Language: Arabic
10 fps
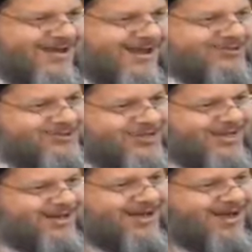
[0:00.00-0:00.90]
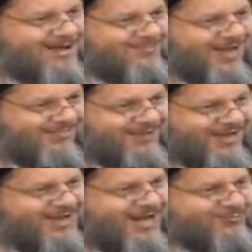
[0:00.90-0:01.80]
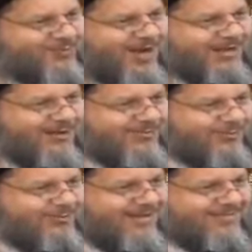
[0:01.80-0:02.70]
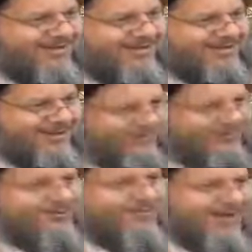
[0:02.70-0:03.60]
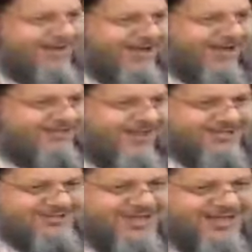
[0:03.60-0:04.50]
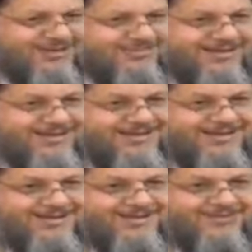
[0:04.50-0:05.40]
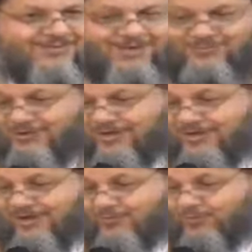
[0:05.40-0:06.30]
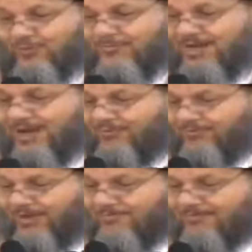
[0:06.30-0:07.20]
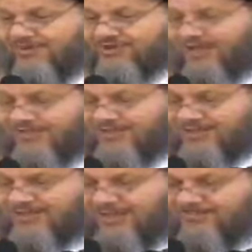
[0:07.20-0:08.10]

حتى القائل بأضيق الأدوار يقول ماذا يقول بالقضاء في عصر الغيبة فيقول يقول ومن أوضع من مصاديقها